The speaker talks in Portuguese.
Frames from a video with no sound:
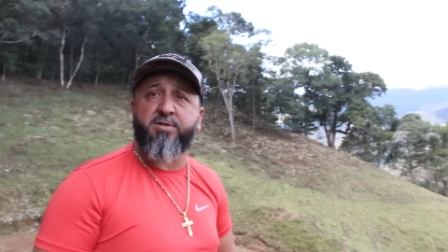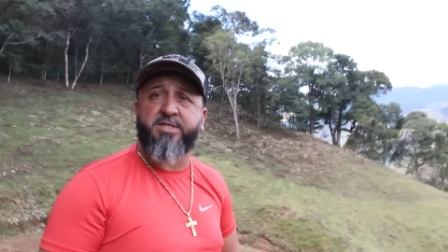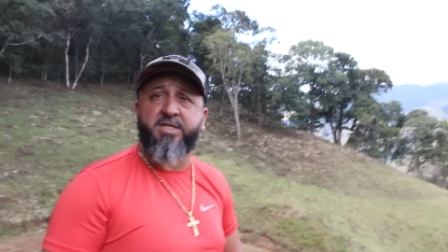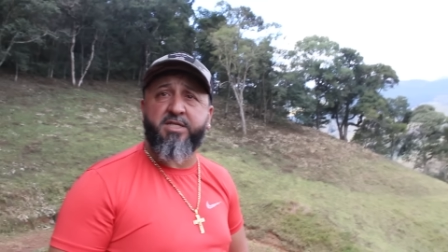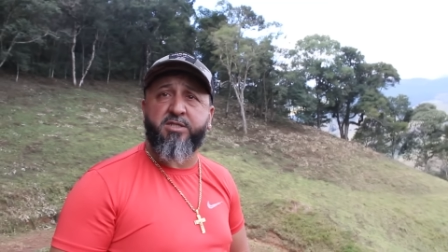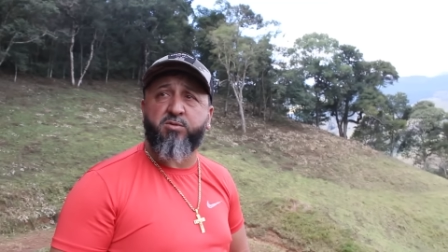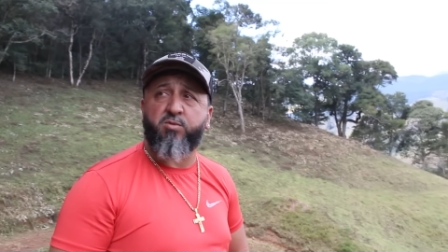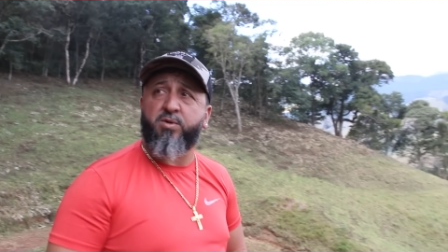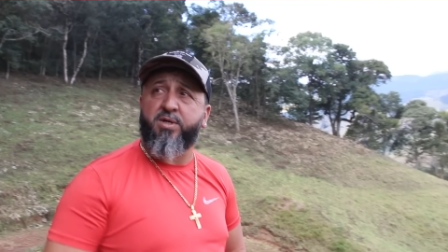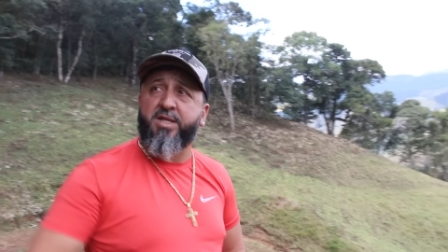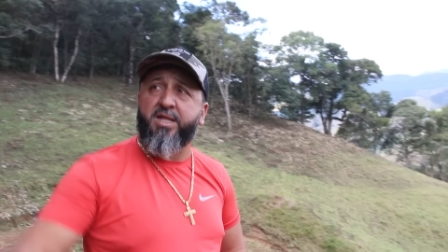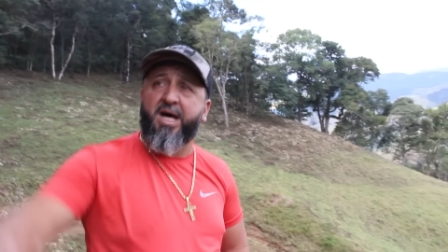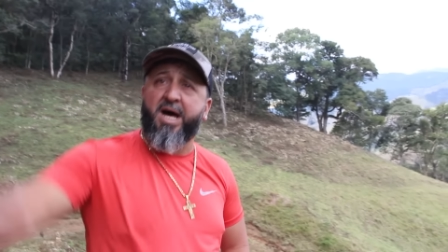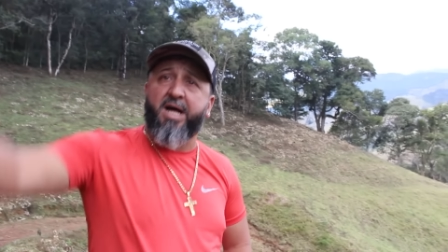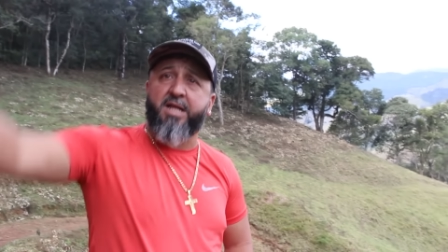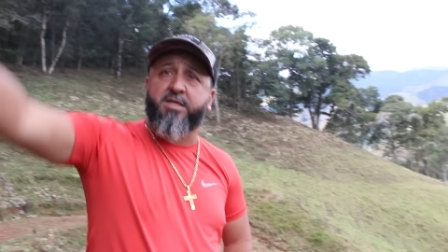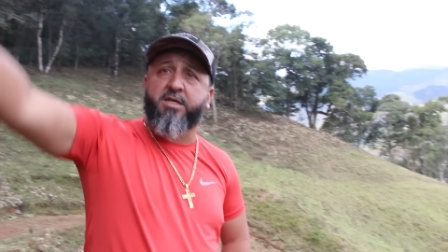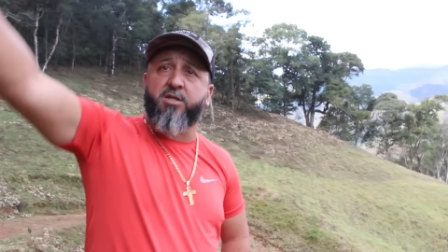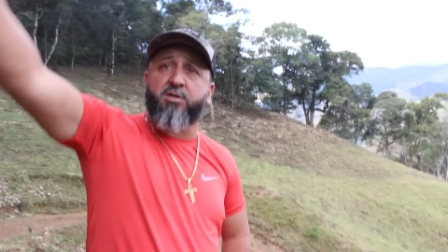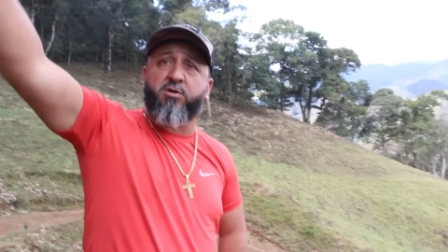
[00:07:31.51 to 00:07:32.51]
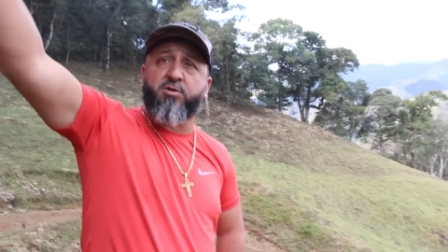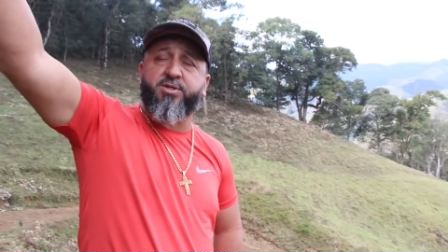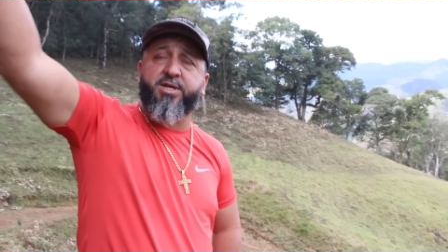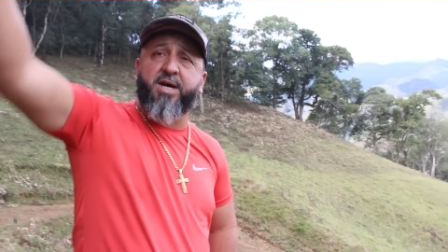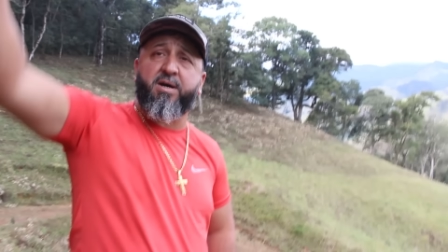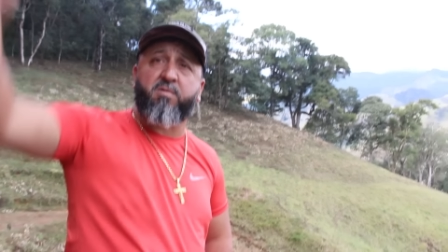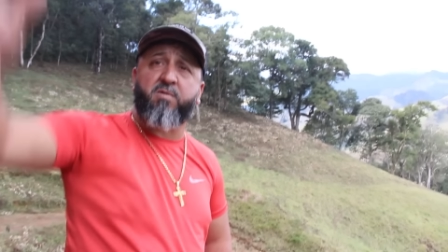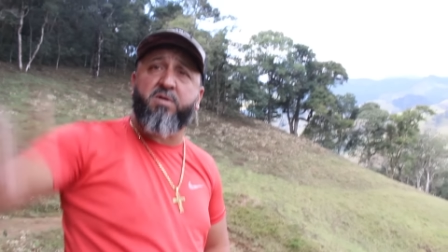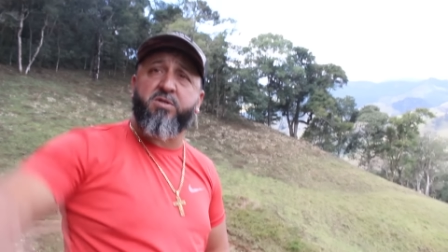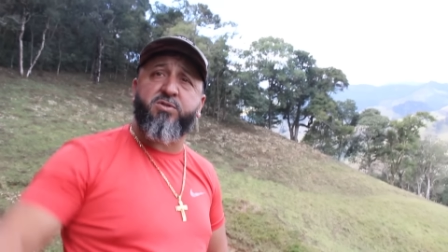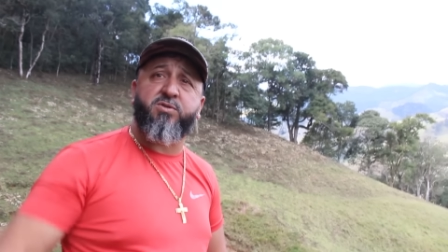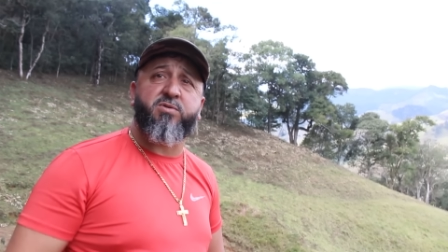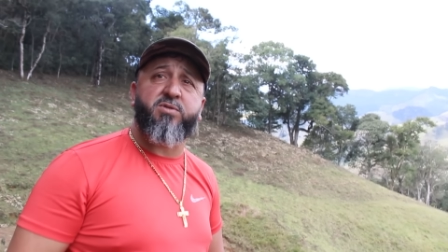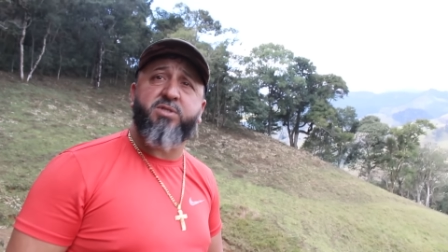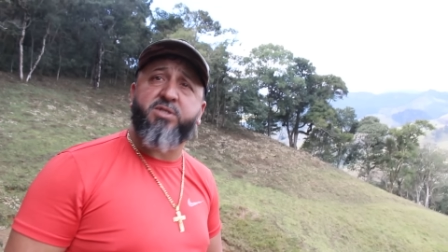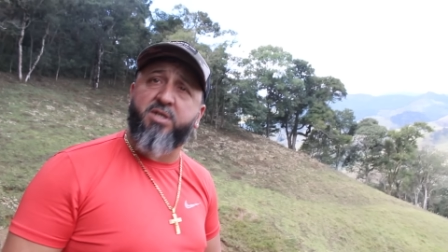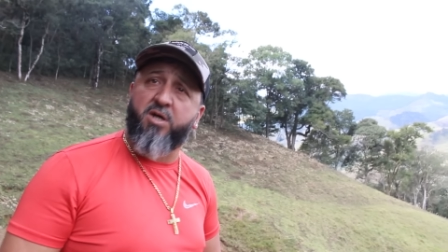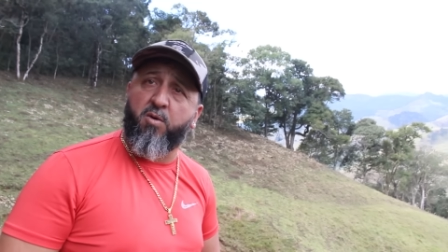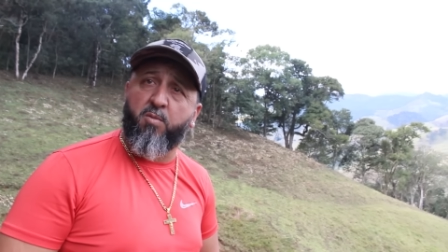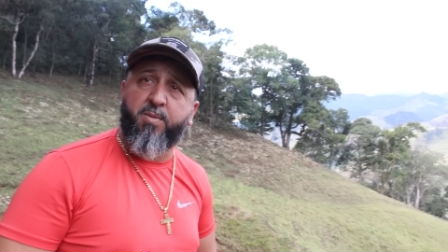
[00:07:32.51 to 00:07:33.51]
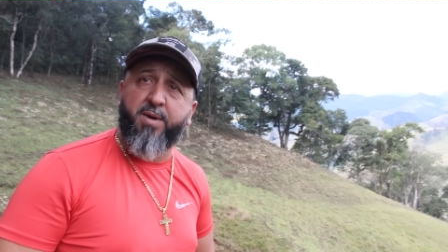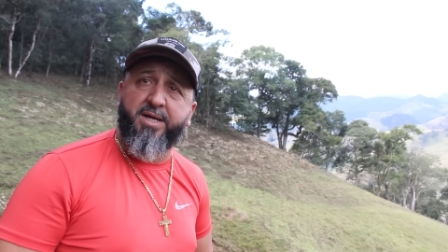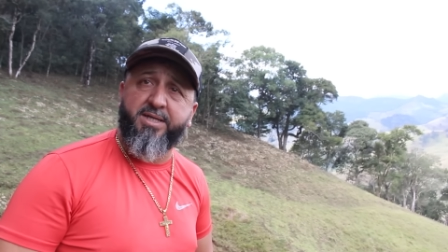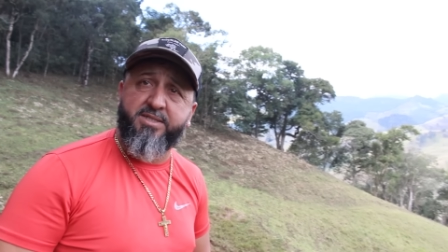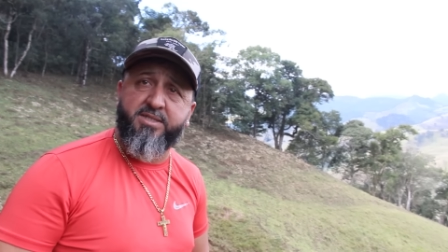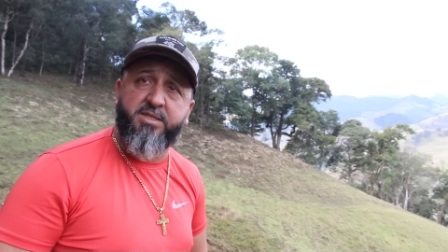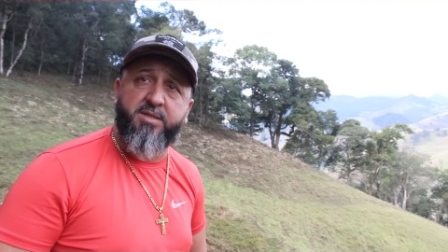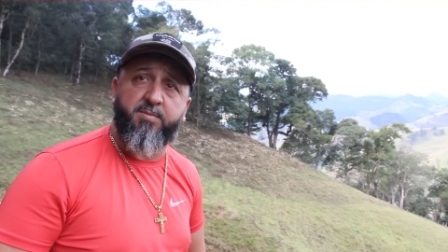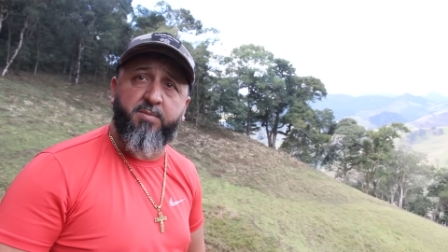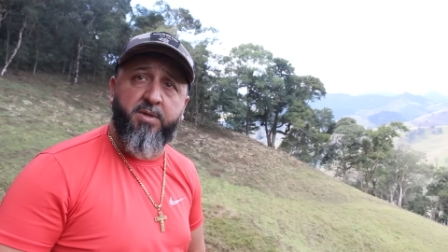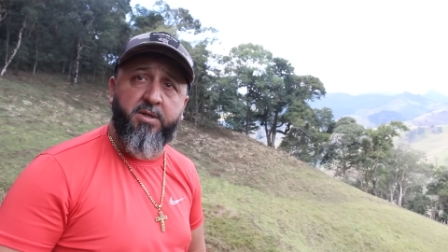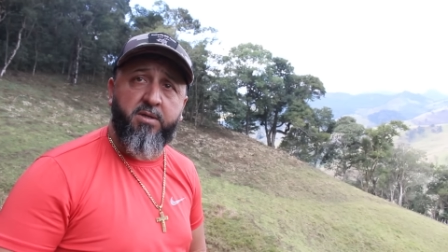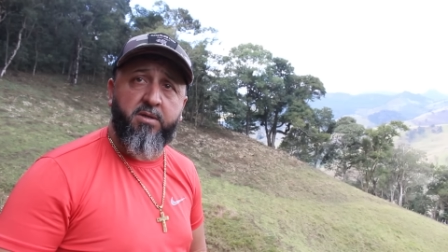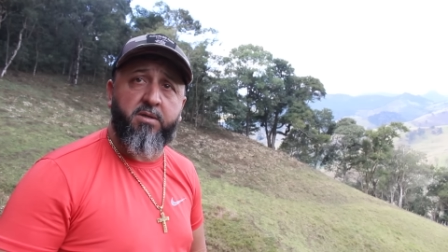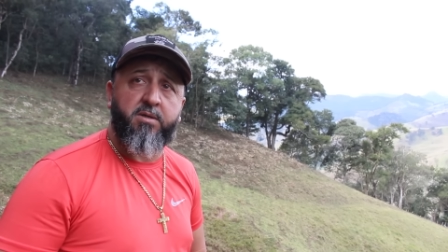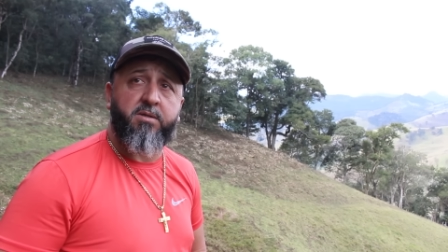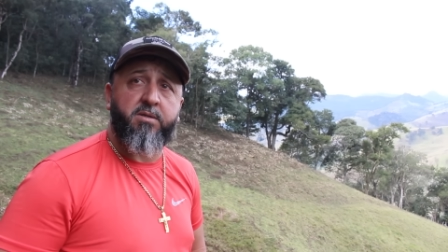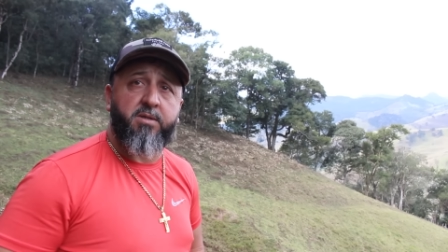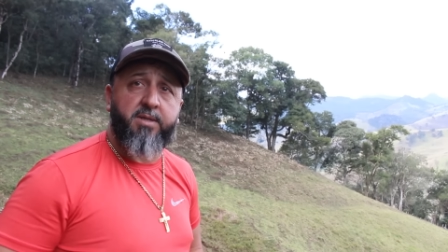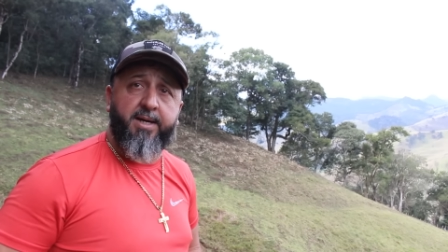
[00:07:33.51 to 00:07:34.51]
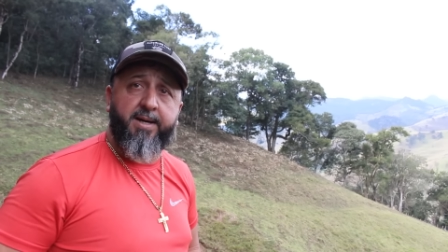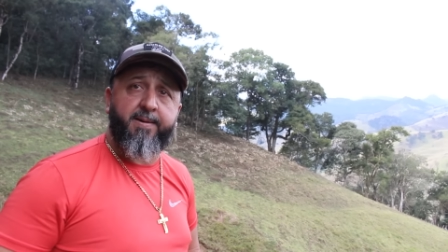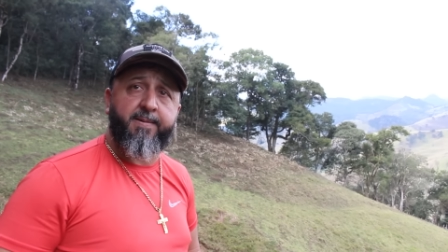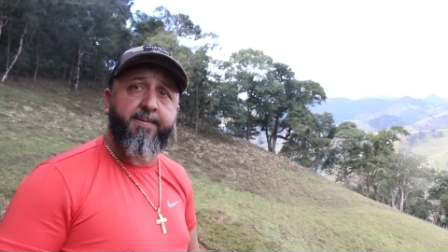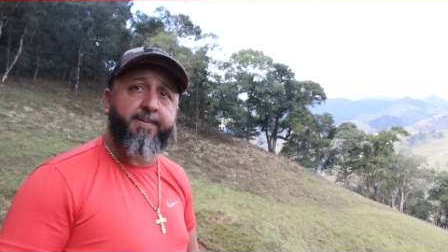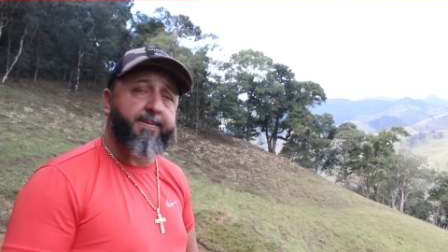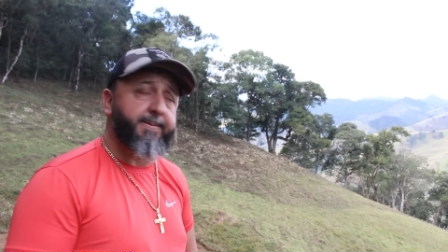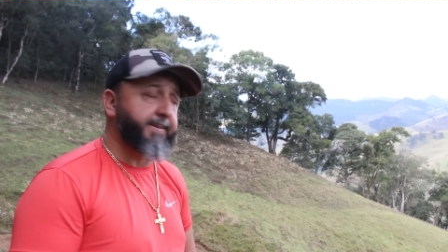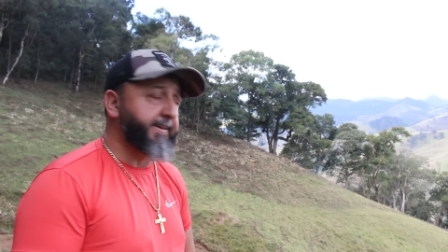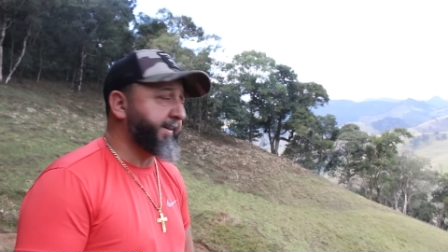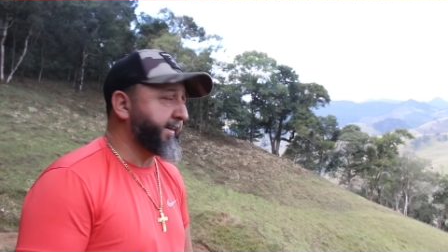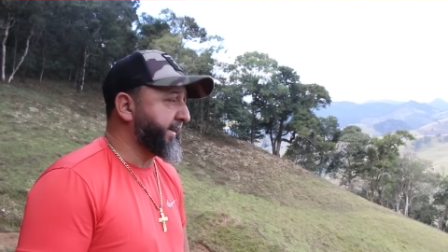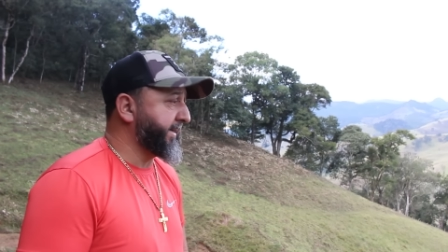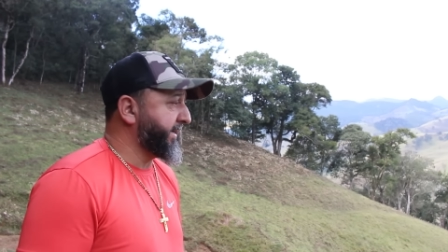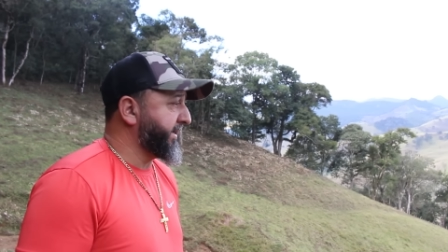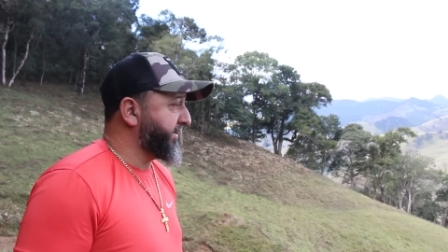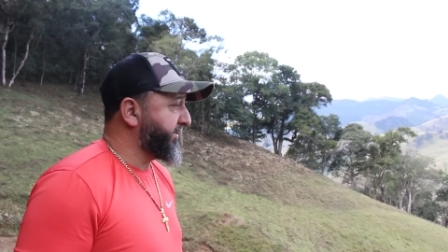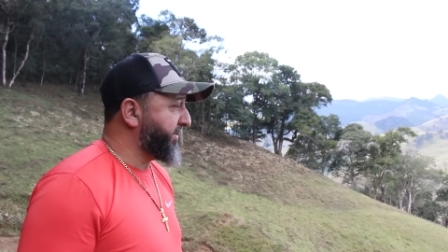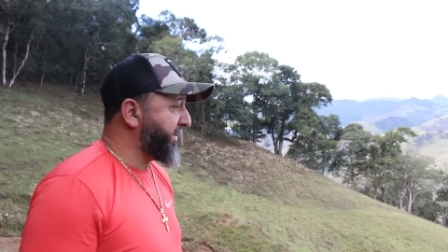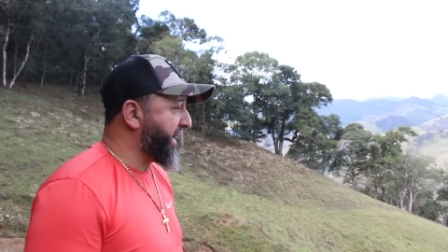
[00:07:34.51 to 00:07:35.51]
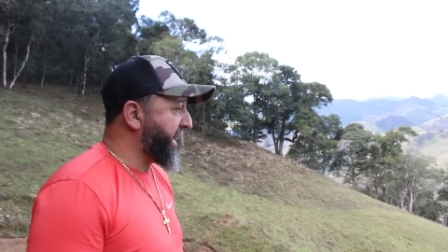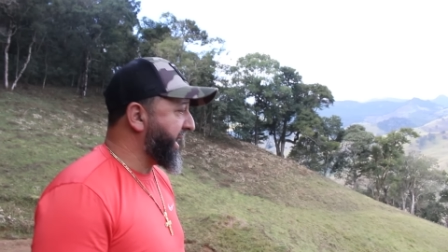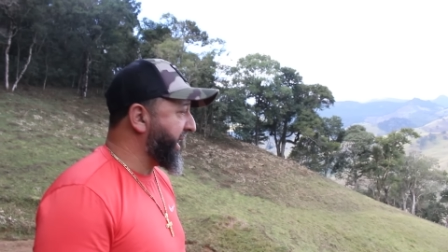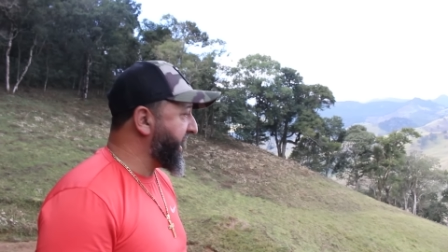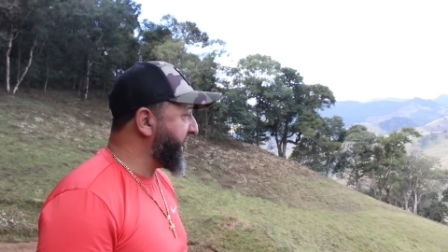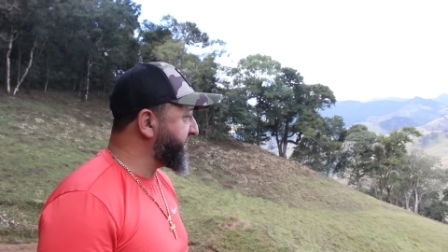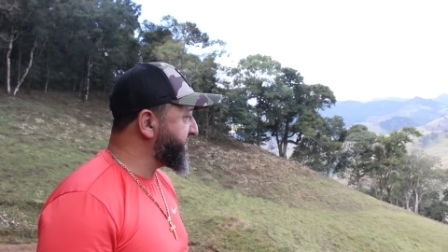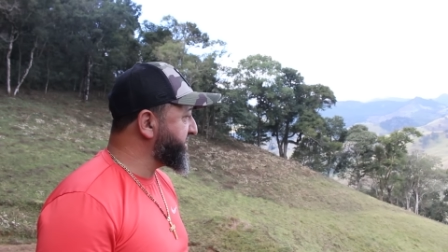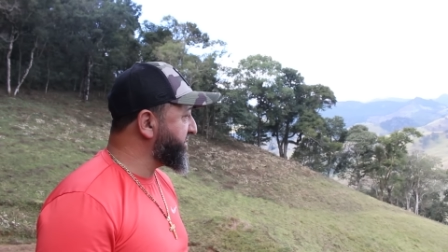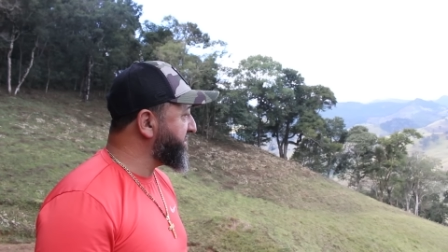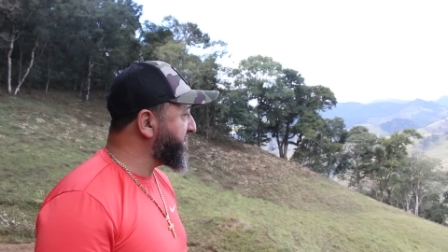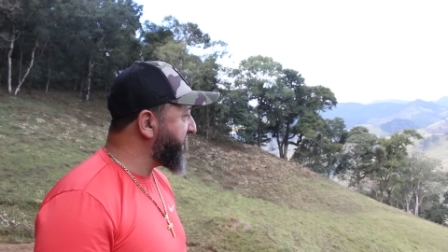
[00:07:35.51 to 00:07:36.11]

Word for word: essas coisas, nada, que não tem construção para cima, né? Mas um